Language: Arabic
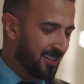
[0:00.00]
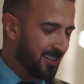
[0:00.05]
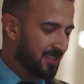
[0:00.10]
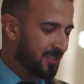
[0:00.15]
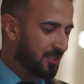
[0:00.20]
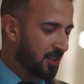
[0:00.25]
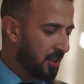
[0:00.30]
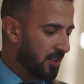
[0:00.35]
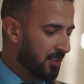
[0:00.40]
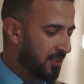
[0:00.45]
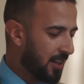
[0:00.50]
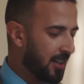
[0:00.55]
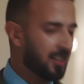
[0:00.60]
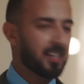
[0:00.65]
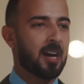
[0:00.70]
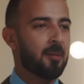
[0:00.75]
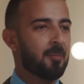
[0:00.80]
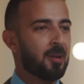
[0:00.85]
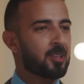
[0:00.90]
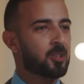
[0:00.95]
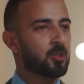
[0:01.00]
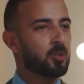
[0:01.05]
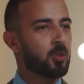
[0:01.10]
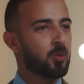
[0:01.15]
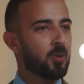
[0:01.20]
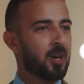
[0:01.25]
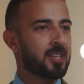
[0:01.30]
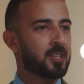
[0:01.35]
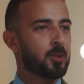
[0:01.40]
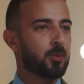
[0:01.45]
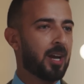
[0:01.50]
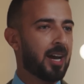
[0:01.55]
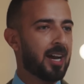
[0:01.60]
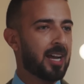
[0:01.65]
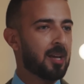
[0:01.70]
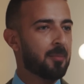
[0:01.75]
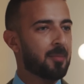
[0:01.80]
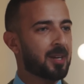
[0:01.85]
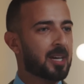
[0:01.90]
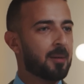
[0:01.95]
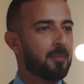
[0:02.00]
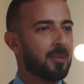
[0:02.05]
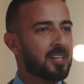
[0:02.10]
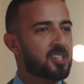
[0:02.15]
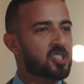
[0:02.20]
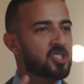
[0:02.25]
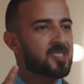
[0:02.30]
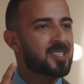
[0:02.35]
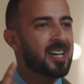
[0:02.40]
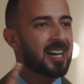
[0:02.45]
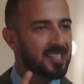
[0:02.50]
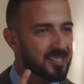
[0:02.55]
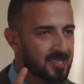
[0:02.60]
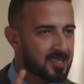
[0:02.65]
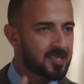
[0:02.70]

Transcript: الترند اللي انا عملته دلوقتي والحلقه ما كملتش ساعه